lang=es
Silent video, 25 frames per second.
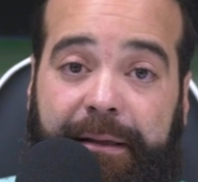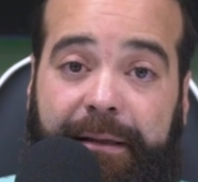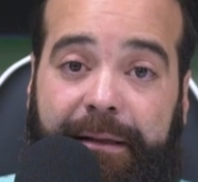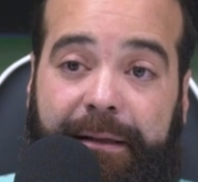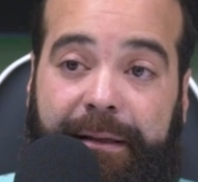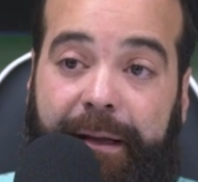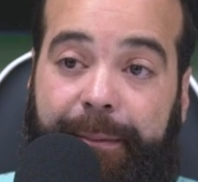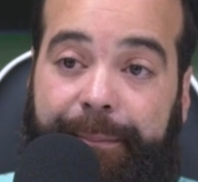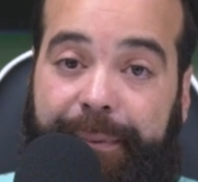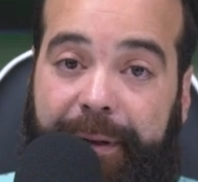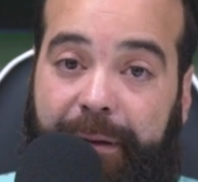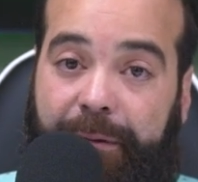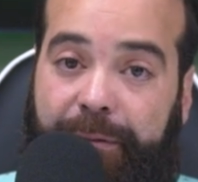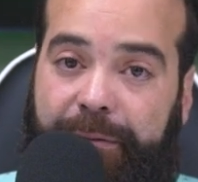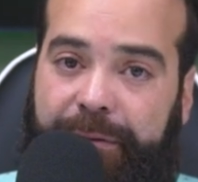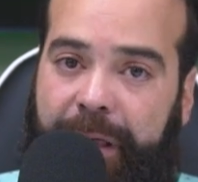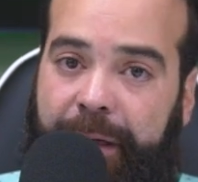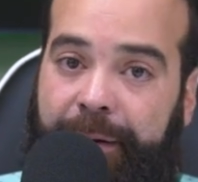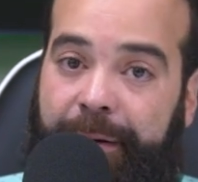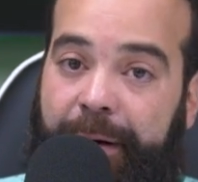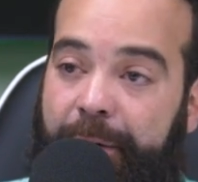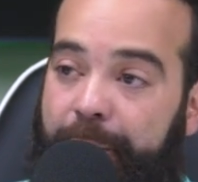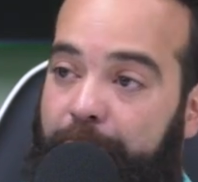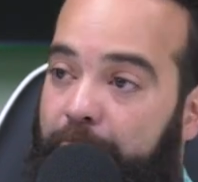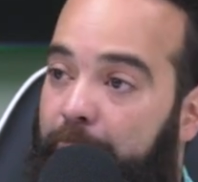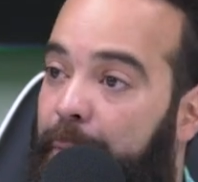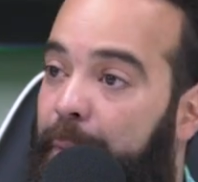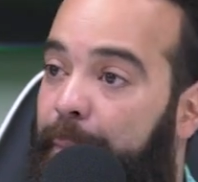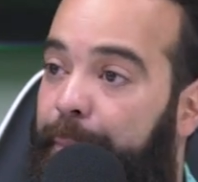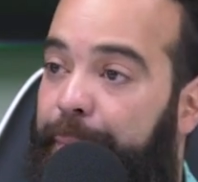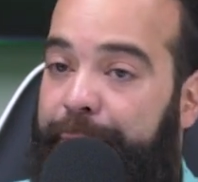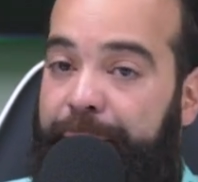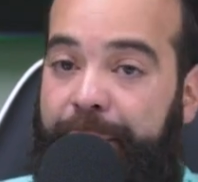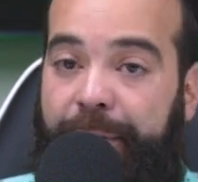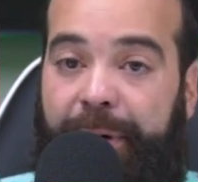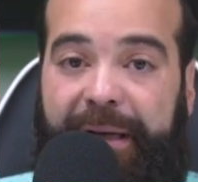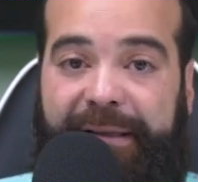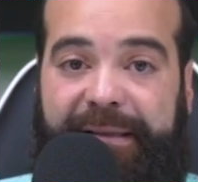le preguntaron cómo
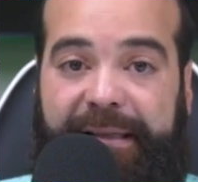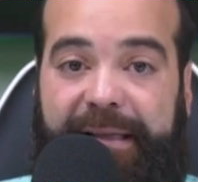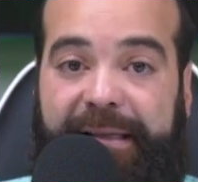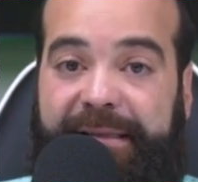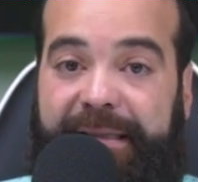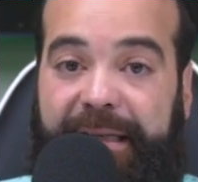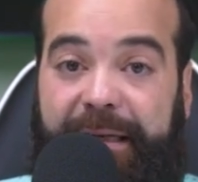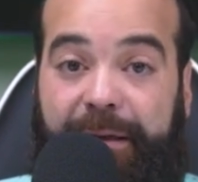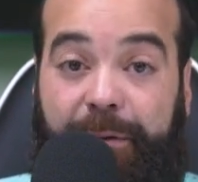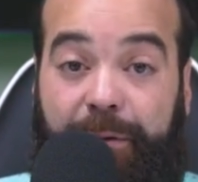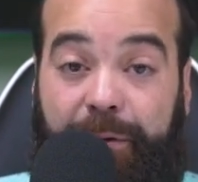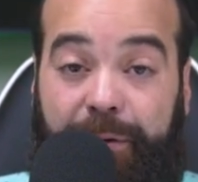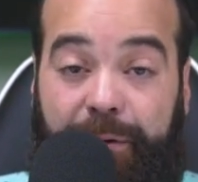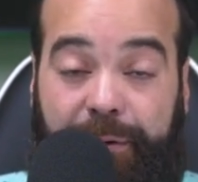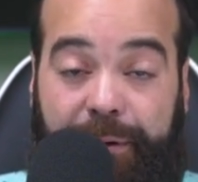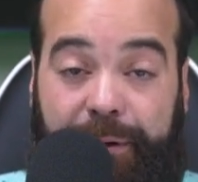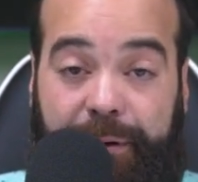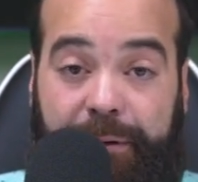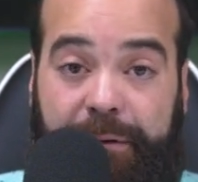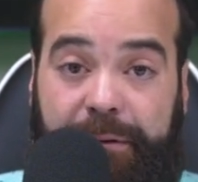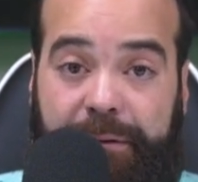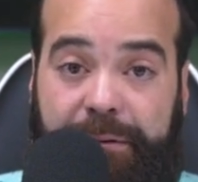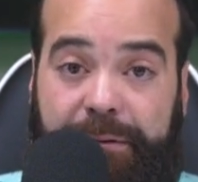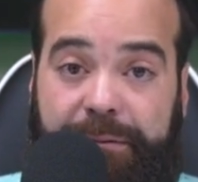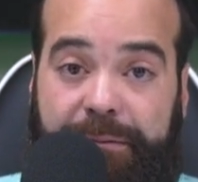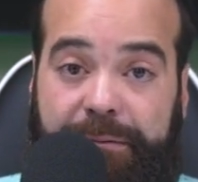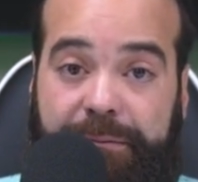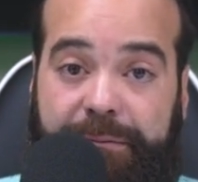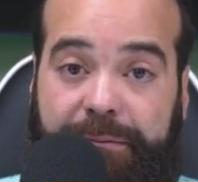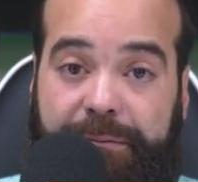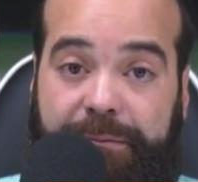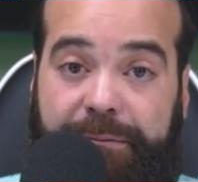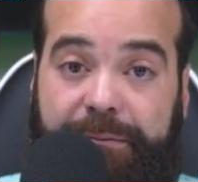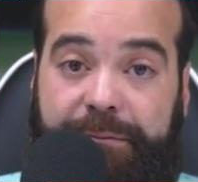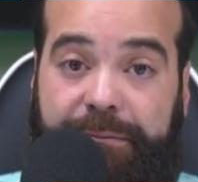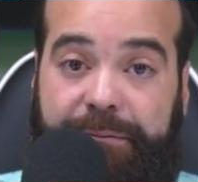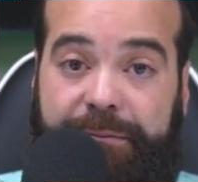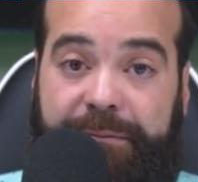pudieron hacer ese logro
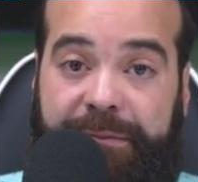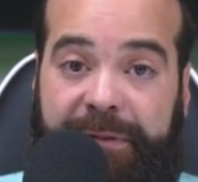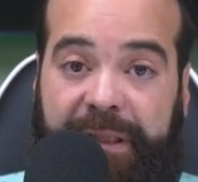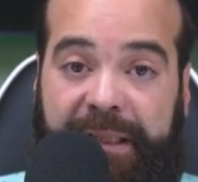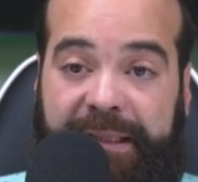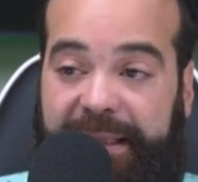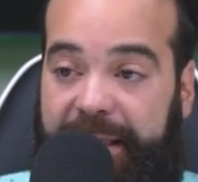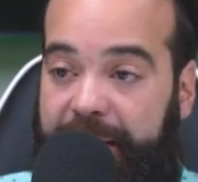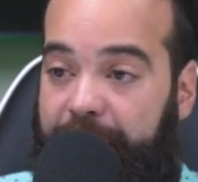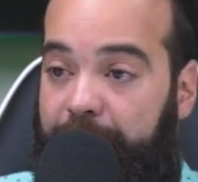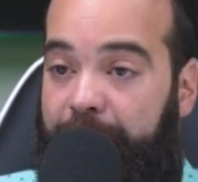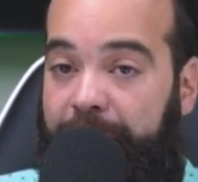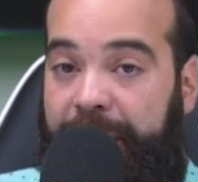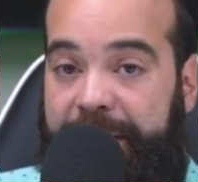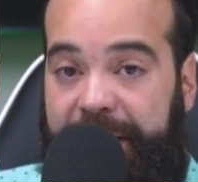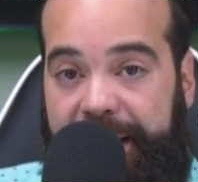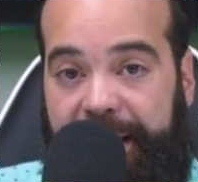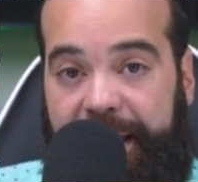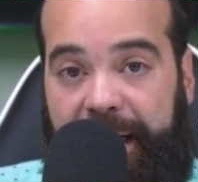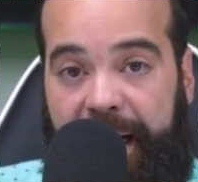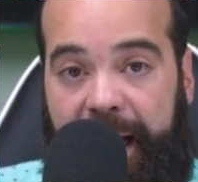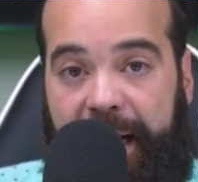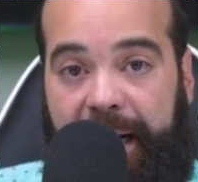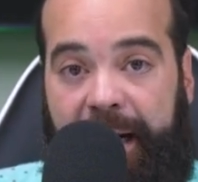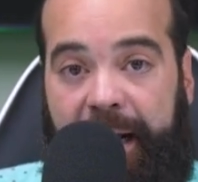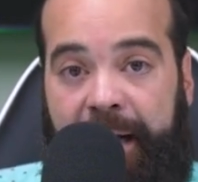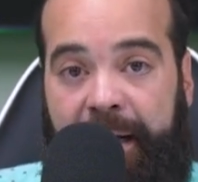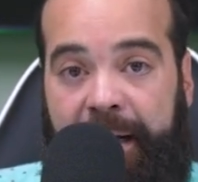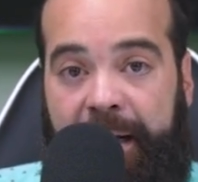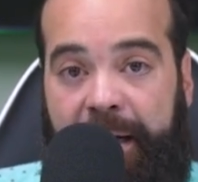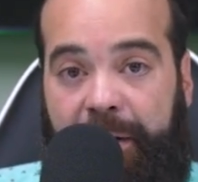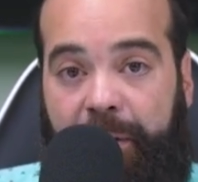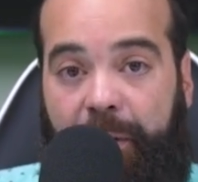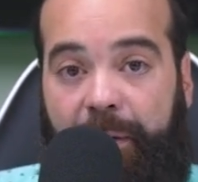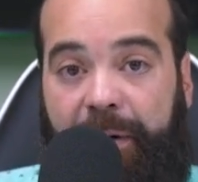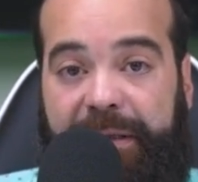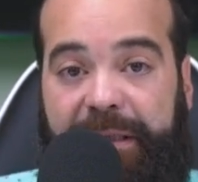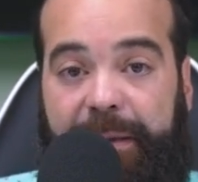de ese cohete llegar
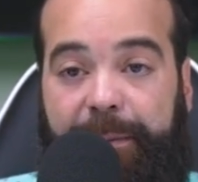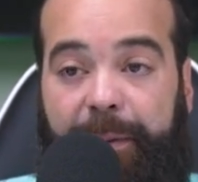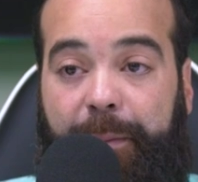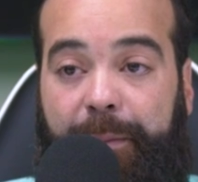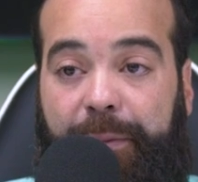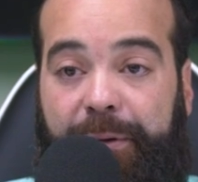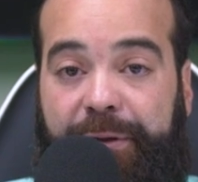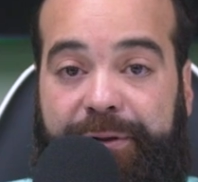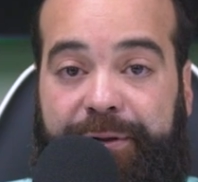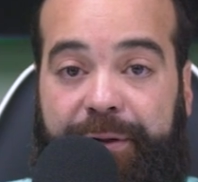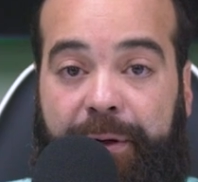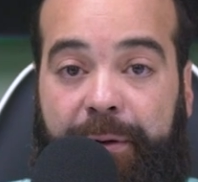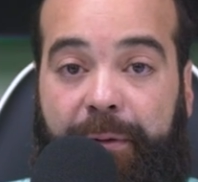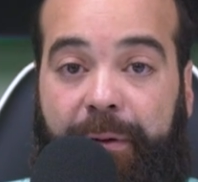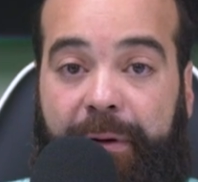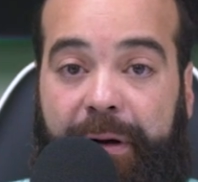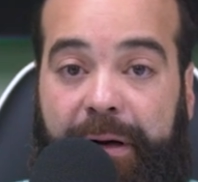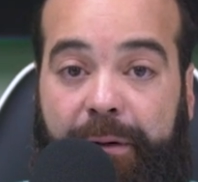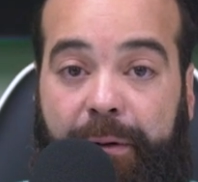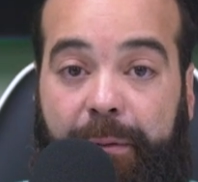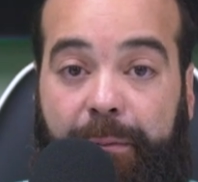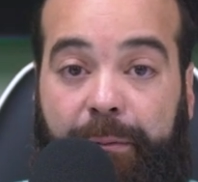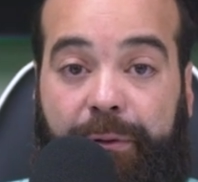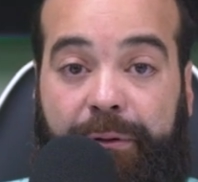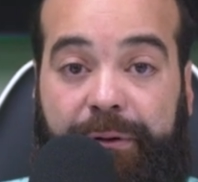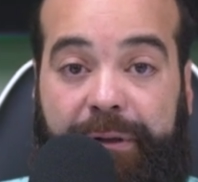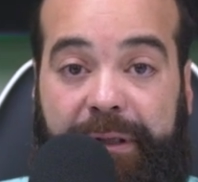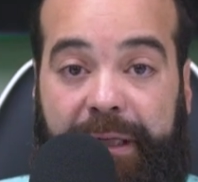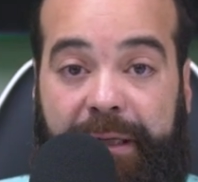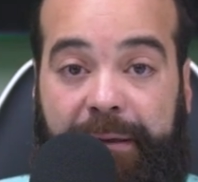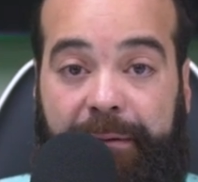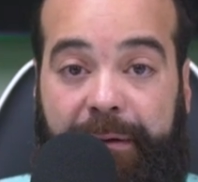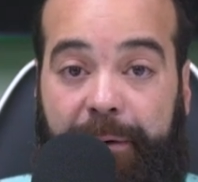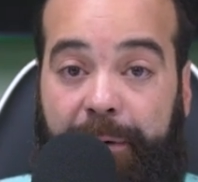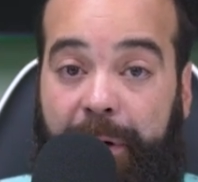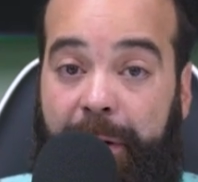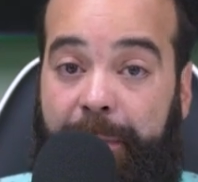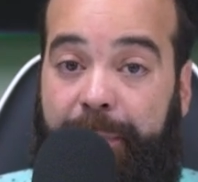con esa propulsión, con el
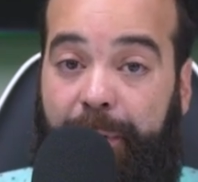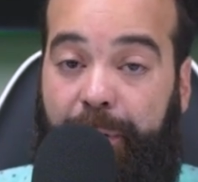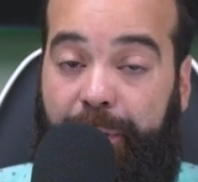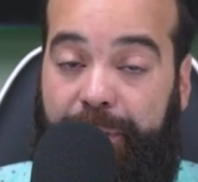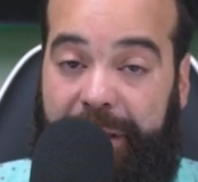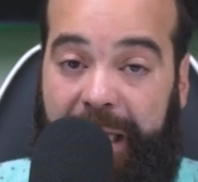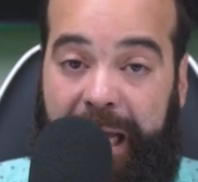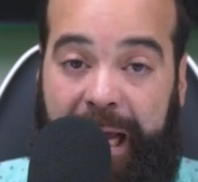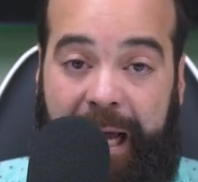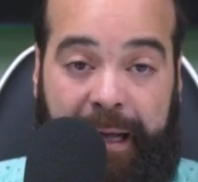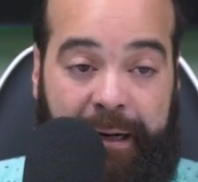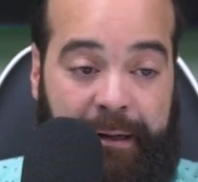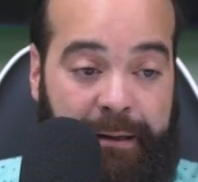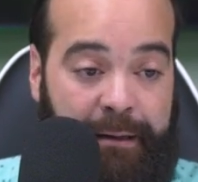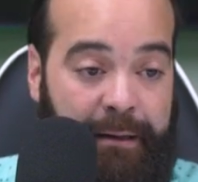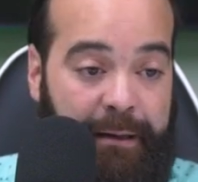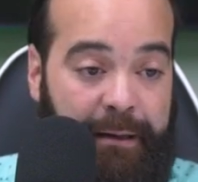combustible, no explotar,